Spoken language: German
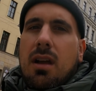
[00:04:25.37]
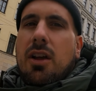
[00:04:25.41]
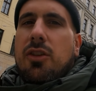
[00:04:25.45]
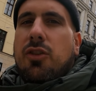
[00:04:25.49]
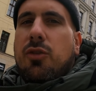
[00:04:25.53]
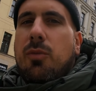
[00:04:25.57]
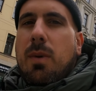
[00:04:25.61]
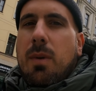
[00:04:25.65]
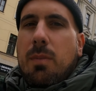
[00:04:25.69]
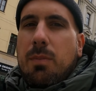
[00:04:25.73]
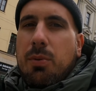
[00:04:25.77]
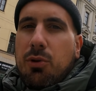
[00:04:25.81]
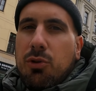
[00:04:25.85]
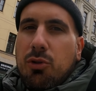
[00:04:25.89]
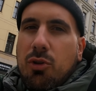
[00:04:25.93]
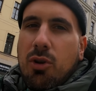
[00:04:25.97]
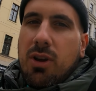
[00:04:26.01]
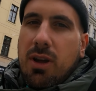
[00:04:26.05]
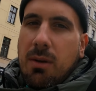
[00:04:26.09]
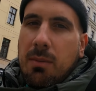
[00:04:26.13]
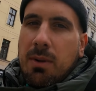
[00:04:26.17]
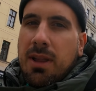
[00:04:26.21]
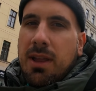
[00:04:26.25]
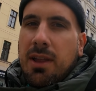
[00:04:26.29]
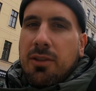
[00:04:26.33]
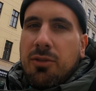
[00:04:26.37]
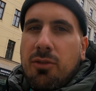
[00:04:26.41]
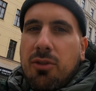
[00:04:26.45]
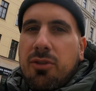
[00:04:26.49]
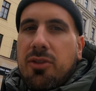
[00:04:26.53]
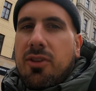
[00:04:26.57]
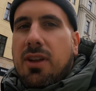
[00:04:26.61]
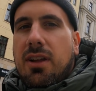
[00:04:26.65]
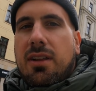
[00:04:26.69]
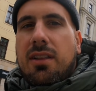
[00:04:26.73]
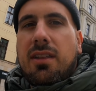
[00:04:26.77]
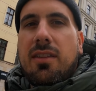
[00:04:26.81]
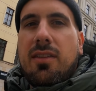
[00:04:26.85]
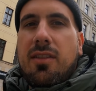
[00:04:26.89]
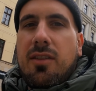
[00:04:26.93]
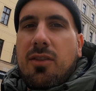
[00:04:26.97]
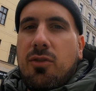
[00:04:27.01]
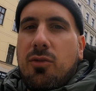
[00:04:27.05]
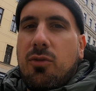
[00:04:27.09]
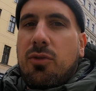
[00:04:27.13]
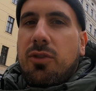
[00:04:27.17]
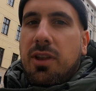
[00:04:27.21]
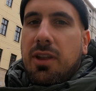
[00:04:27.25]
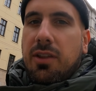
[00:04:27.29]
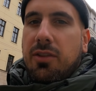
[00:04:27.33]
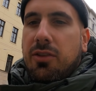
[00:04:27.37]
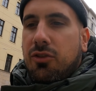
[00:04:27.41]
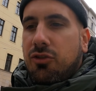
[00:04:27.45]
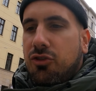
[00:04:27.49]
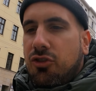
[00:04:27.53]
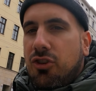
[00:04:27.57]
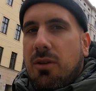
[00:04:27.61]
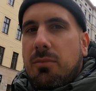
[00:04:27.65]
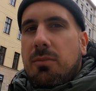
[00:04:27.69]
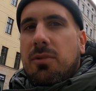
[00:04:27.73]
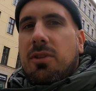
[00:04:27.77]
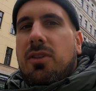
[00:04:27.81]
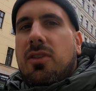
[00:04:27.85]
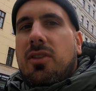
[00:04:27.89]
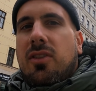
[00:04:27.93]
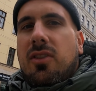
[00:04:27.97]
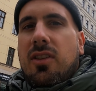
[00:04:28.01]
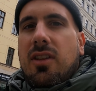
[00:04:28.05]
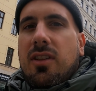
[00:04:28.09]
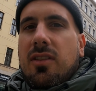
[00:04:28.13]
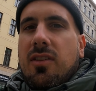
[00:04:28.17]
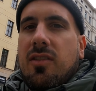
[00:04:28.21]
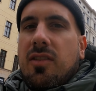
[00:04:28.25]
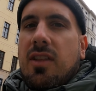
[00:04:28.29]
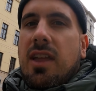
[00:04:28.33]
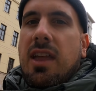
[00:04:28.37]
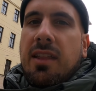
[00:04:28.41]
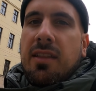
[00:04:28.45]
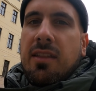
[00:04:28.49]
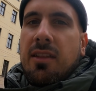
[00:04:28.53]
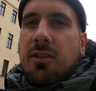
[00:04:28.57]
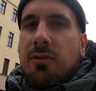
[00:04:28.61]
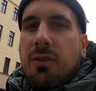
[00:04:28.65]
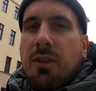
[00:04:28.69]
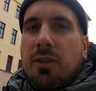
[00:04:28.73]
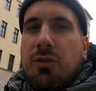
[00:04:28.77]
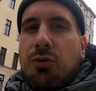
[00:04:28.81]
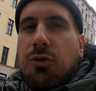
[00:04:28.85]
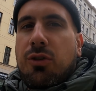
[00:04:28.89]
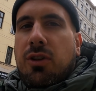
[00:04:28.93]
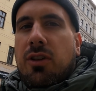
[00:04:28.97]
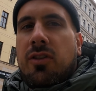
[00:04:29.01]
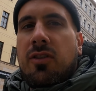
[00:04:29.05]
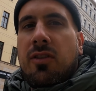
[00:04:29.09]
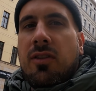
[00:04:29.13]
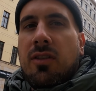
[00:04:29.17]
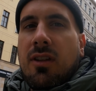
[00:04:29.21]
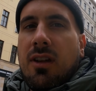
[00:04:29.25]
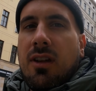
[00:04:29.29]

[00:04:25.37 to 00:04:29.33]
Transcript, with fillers: Also bei Bruno kann man echt noch sagen, dass es so ein Hidden Gem ist. Es sind echt nicht viele Touristen